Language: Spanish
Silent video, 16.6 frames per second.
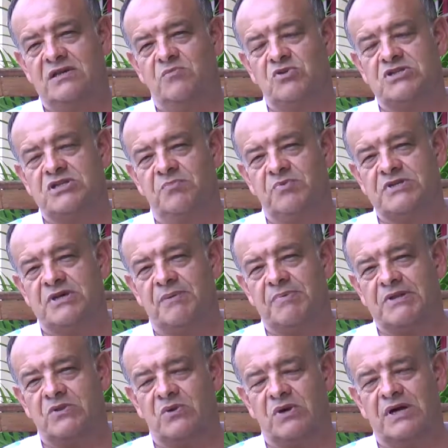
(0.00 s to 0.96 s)
del municipio de
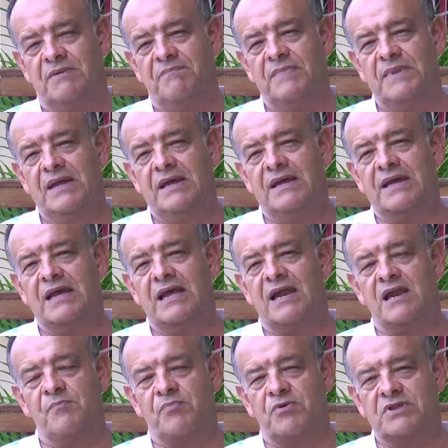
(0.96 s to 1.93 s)
Zapatoca
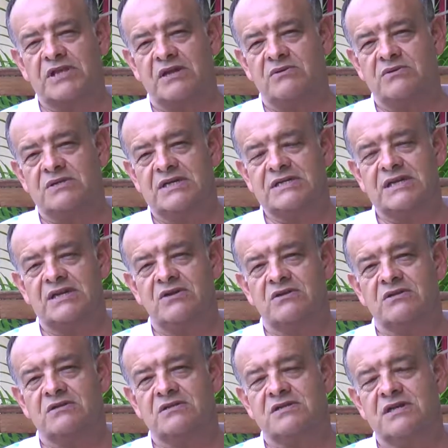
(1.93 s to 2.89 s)
quiere reportarlos. Es que
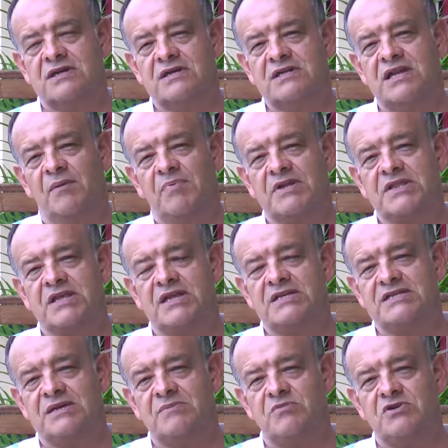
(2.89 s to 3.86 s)
nosotros ya
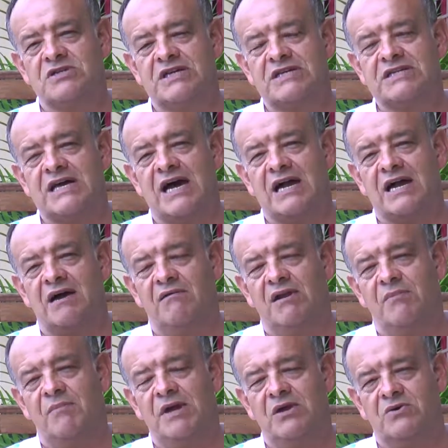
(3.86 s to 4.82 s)
pertenecemos es a
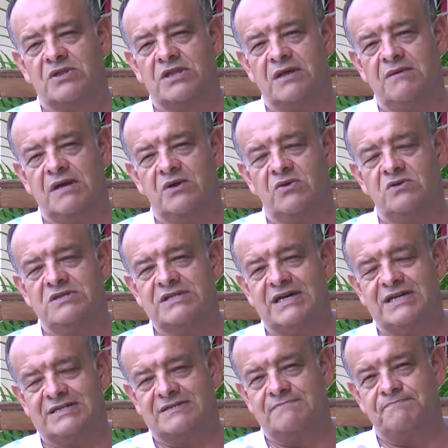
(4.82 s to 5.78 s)
Cable Mío, TV
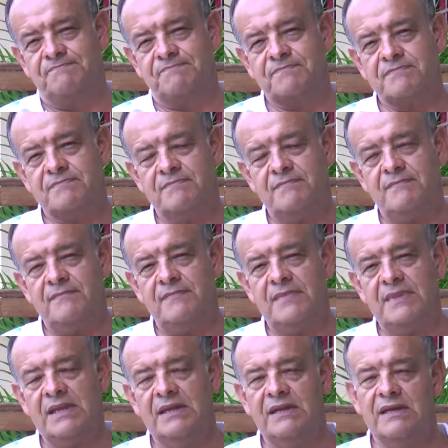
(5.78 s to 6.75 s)
Consas
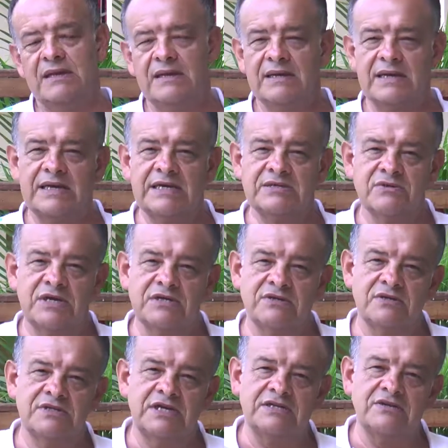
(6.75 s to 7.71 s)
que es una
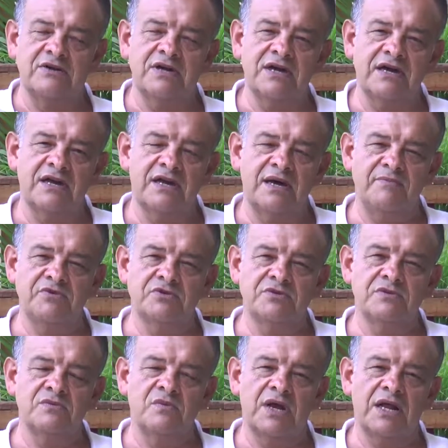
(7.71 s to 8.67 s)
asociación que
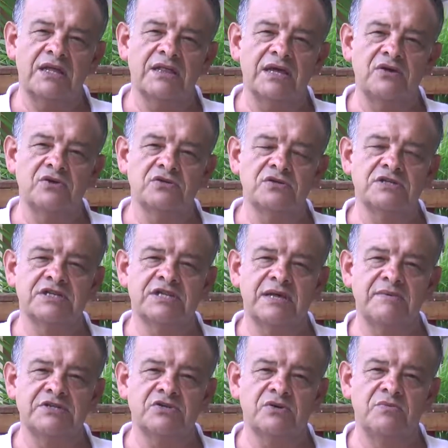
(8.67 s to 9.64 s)
creamos 48
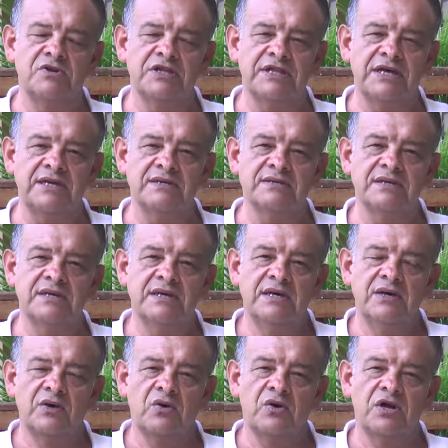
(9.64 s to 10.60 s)
sistemas comunitarios
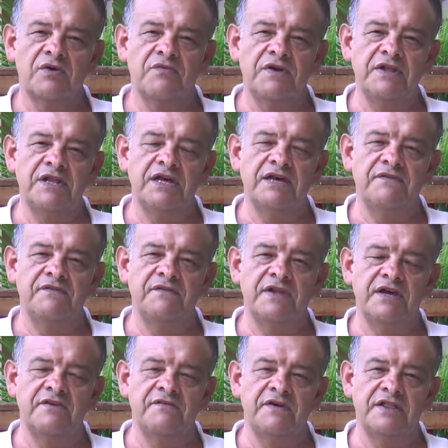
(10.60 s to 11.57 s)
con el fin de,
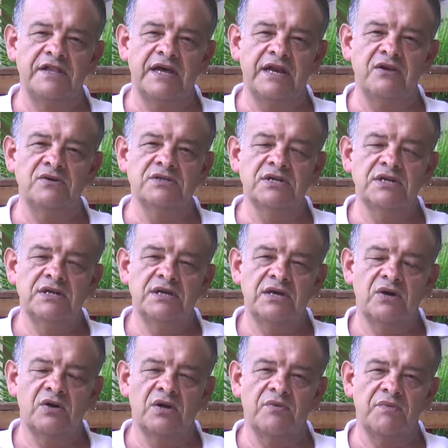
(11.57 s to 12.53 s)
defendernos
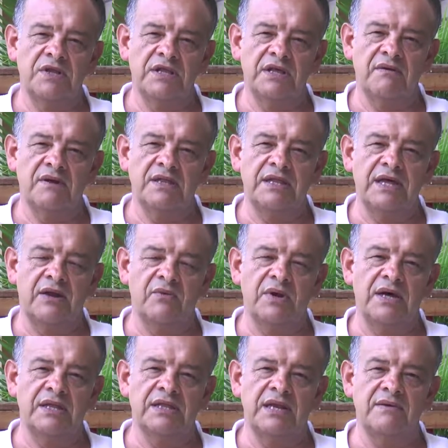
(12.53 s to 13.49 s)
y con el fin de brindar
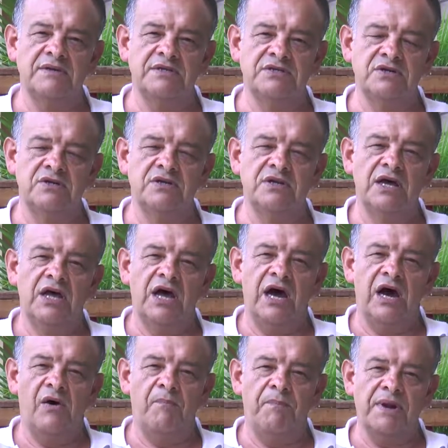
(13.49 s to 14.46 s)
una televisión
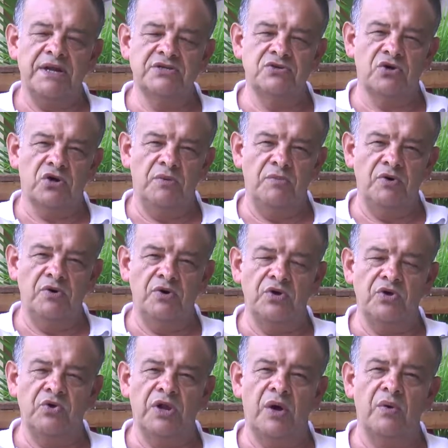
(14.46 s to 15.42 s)
a un precio cómodo
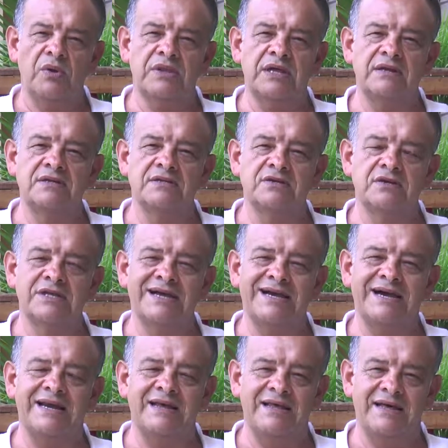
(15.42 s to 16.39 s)
y una televisión de
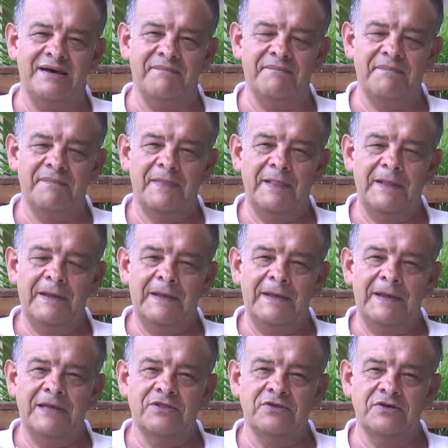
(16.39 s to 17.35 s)
calidad.
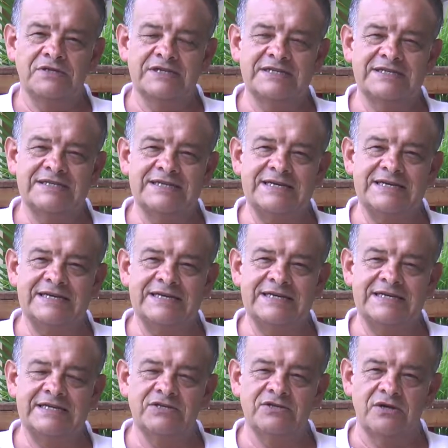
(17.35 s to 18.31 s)
Entonces,
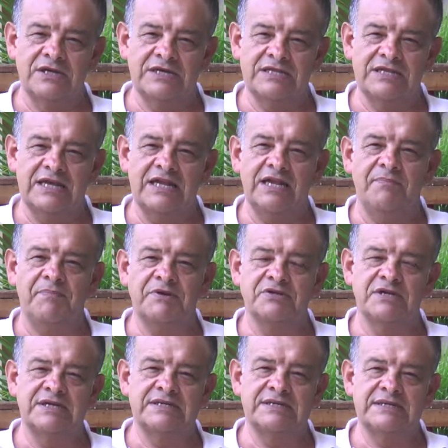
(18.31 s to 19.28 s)
eh, solicitarle a las
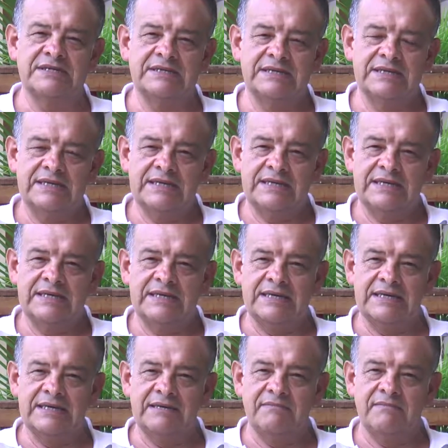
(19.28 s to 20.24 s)
personas,
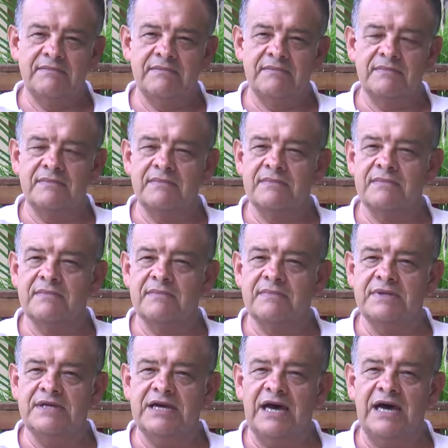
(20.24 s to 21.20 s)
eh,
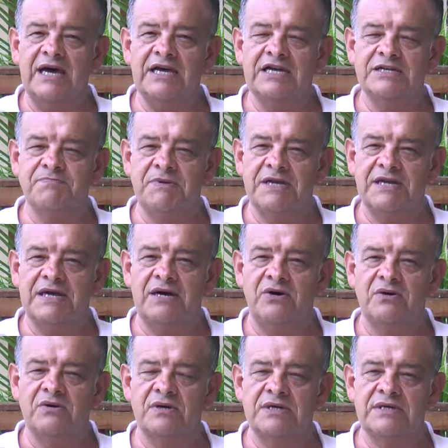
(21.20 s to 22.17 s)
ya he explicado